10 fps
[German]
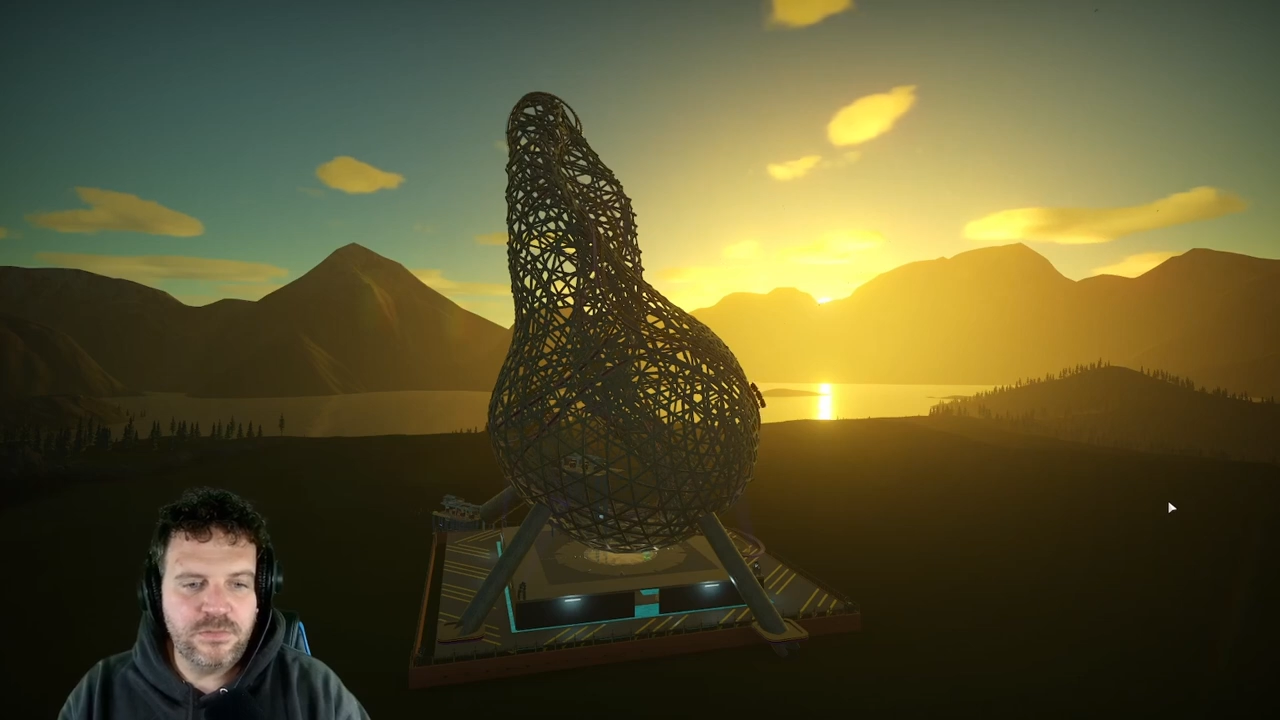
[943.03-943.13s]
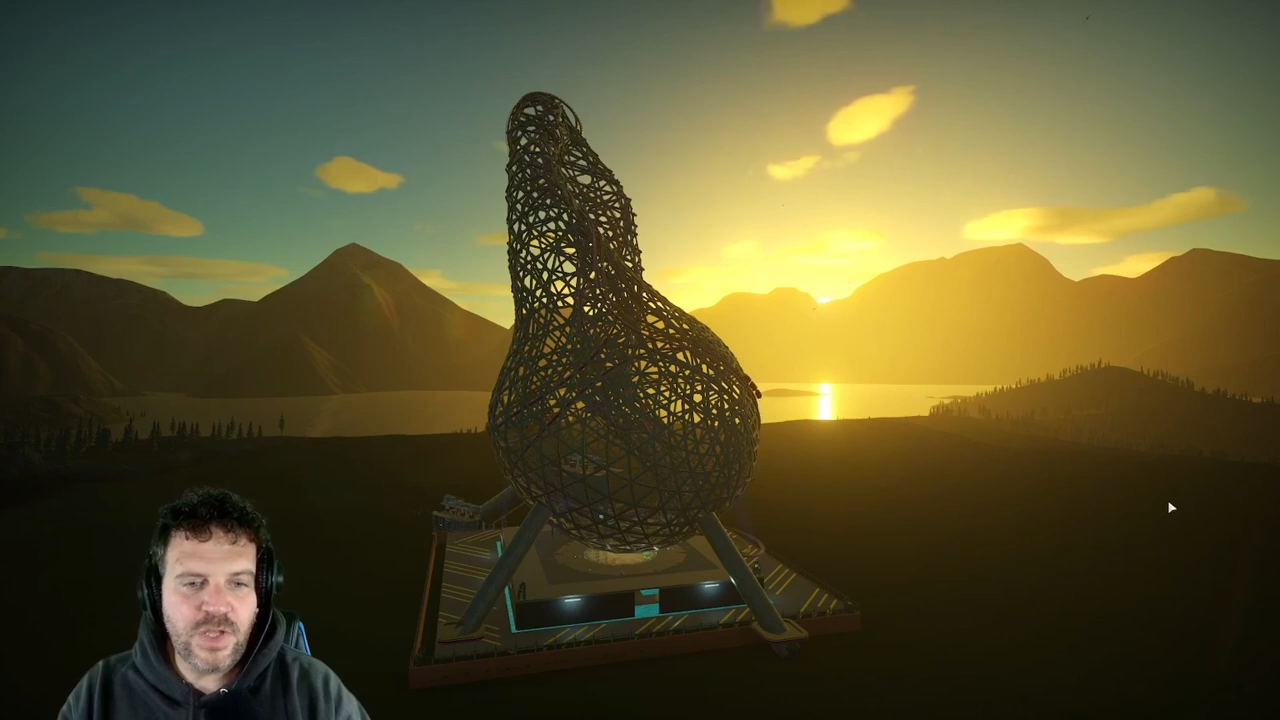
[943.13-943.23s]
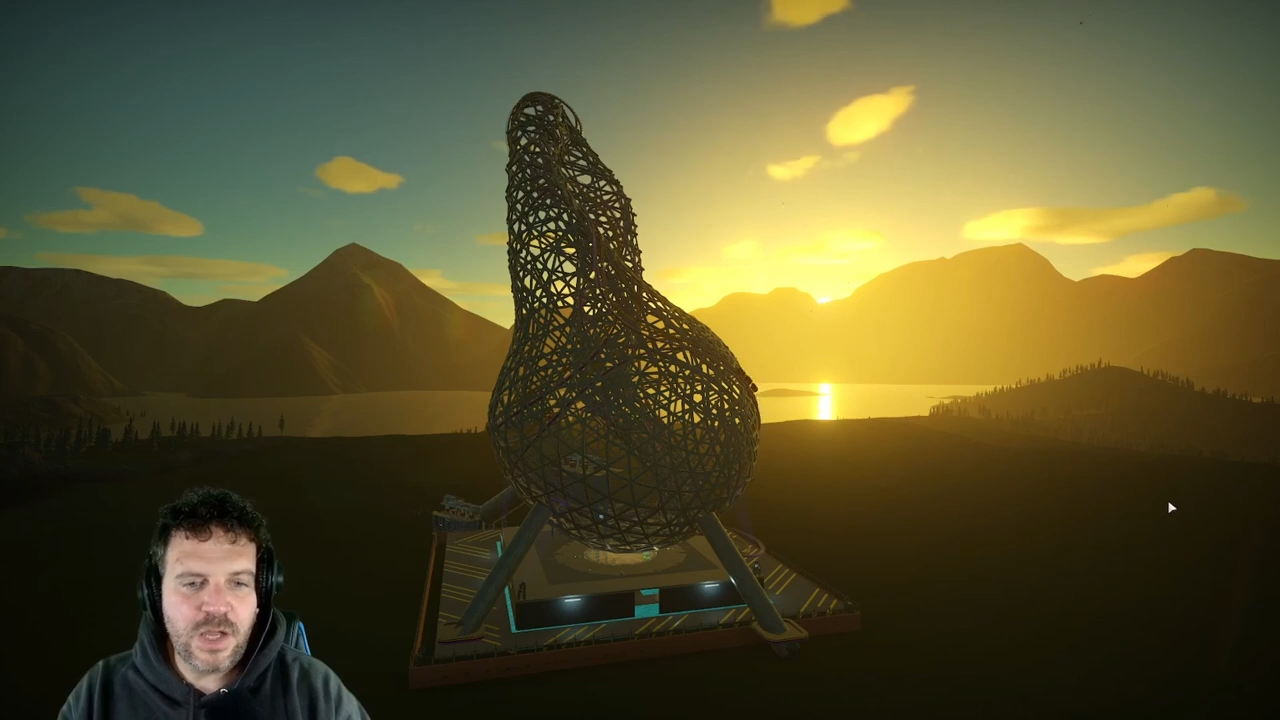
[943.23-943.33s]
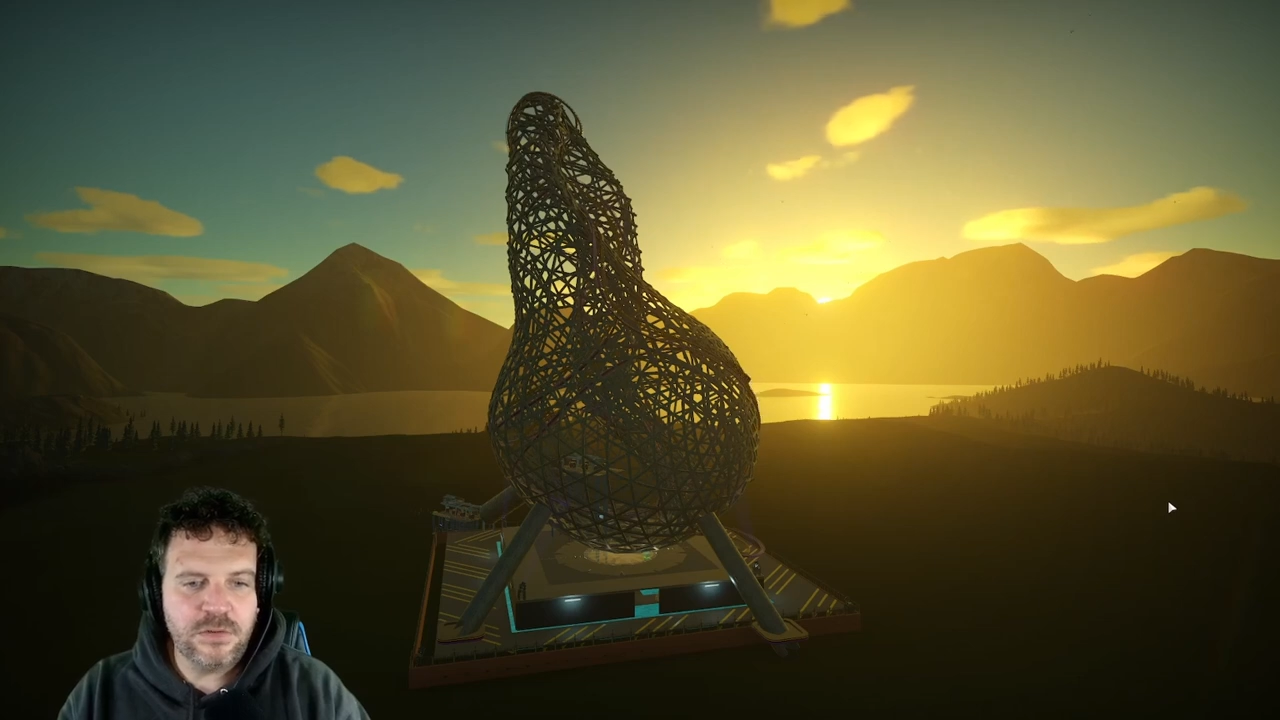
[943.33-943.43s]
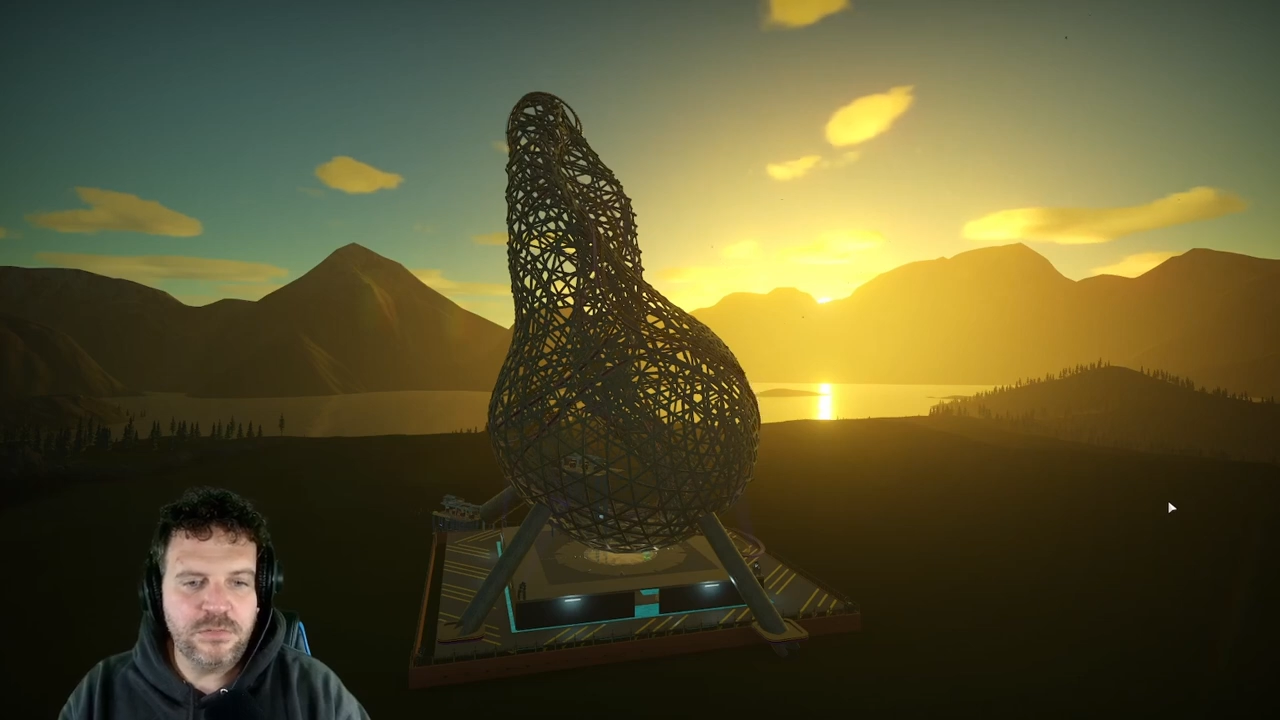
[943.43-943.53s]

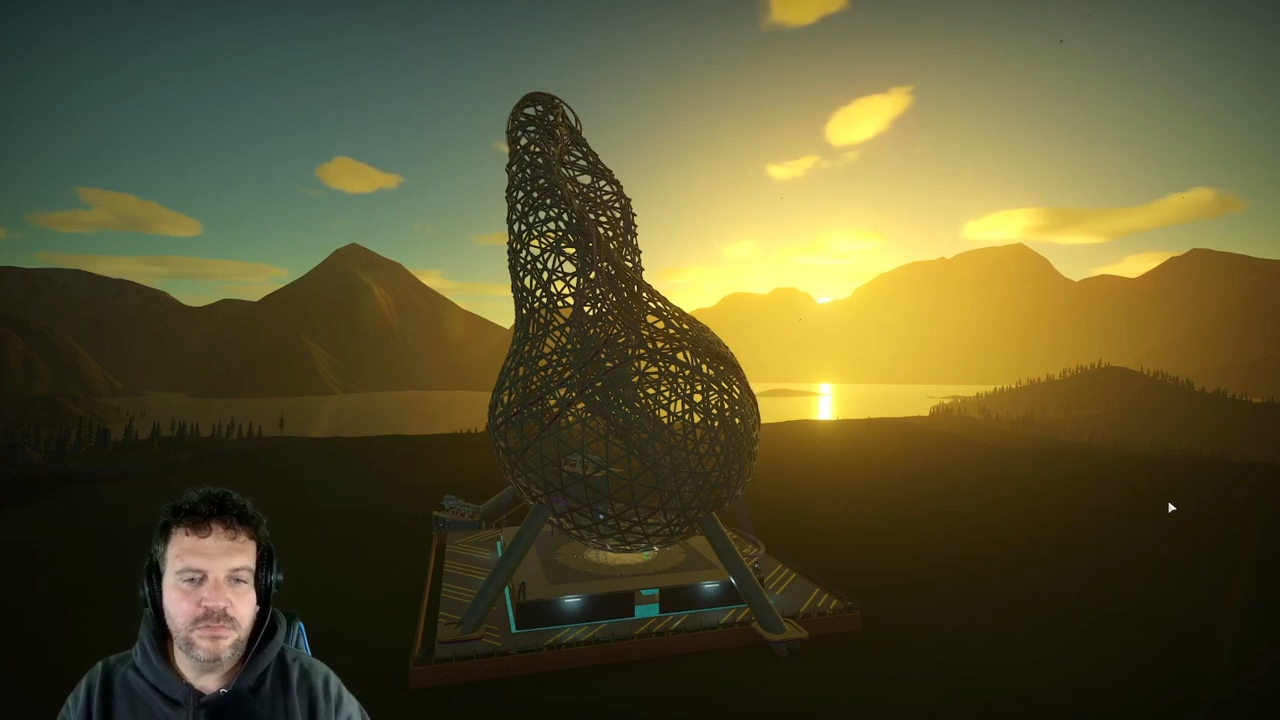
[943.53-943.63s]
ja,